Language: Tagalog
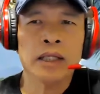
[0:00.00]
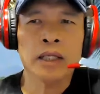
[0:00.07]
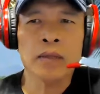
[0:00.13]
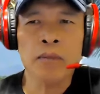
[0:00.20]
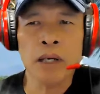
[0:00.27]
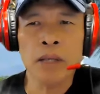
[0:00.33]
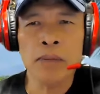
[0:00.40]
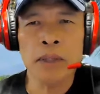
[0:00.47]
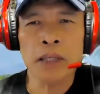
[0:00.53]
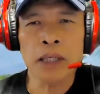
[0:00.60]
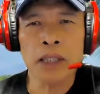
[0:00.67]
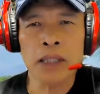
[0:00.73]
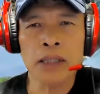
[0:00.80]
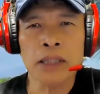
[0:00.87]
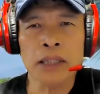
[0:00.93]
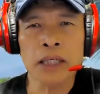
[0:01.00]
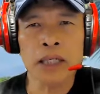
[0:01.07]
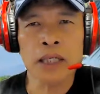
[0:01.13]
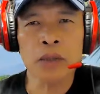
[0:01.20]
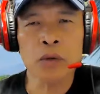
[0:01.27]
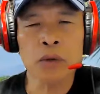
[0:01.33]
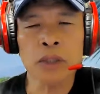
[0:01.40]
na may mga
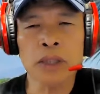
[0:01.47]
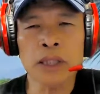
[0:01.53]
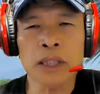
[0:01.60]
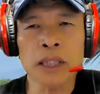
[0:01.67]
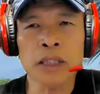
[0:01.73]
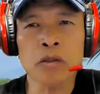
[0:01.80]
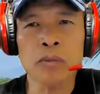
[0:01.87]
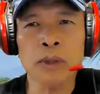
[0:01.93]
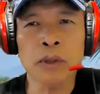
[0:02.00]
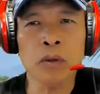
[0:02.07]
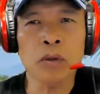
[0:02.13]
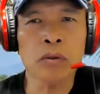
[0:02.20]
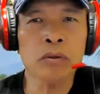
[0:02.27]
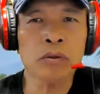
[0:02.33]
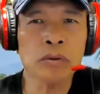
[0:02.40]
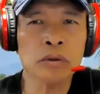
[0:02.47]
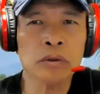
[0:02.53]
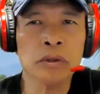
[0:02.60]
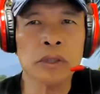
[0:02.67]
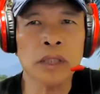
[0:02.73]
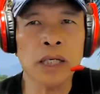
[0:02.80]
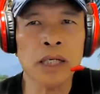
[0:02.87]
retiradong general umano
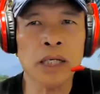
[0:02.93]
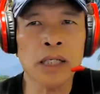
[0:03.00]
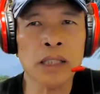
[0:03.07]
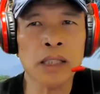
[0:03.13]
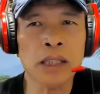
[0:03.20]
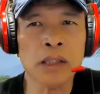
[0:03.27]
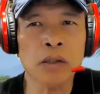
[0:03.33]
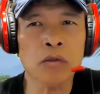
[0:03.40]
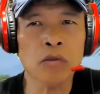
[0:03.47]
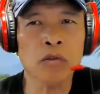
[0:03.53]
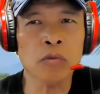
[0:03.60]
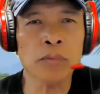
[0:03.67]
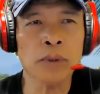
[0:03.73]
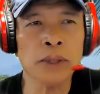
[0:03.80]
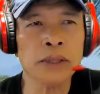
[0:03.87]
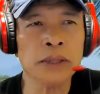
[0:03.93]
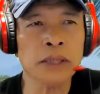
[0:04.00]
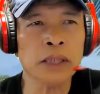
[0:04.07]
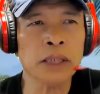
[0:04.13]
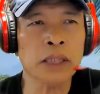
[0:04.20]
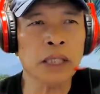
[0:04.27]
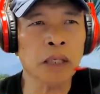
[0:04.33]
na
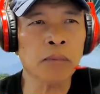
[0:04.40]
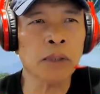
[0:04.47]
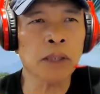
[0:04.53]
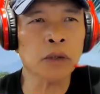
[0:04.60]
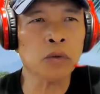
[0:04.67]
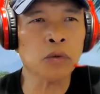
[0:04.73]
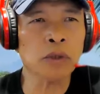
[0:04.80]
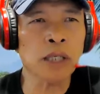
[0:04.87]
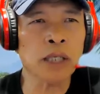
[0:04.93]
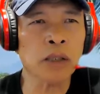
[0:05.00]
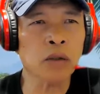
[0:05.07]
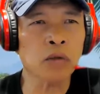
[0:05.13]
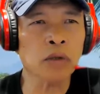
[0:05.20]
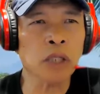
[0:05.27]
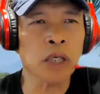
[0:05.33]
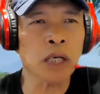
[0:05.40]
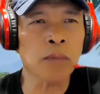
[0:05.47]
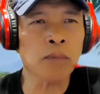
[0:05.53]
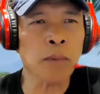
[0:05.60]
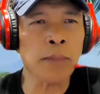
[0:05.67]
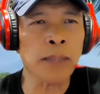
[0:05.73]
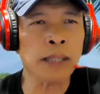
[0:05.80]
kinukumbinsi ang mga sundalo
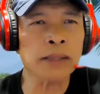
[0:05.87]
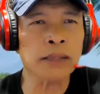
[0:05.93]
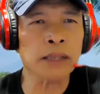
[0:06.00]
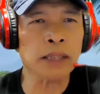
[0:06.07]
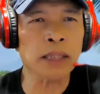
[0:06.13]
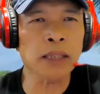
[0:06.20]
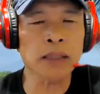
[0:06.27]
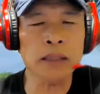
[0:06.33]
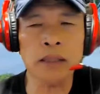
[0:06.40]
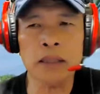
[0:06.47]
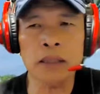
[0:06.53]
na pabagsakin